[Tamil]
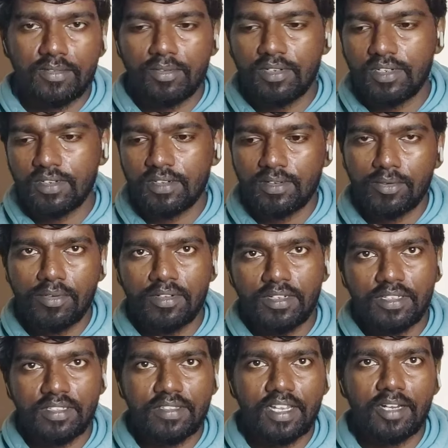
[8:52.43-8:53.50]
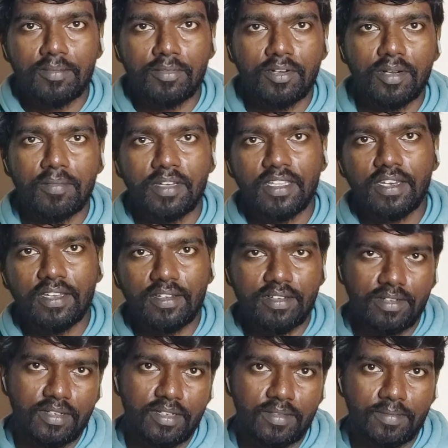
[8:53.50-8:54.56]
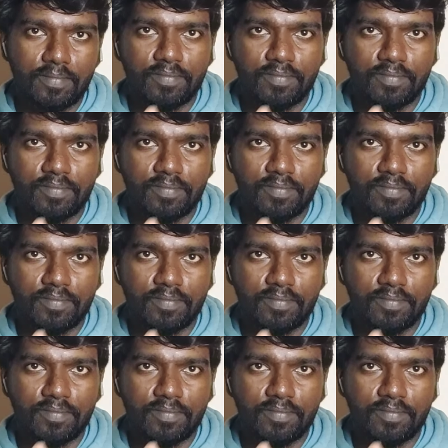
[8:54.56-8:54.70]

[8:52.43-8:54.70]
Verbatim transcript: உருண் உருண்டு சண்டை போடுற மாதிரி ஒரு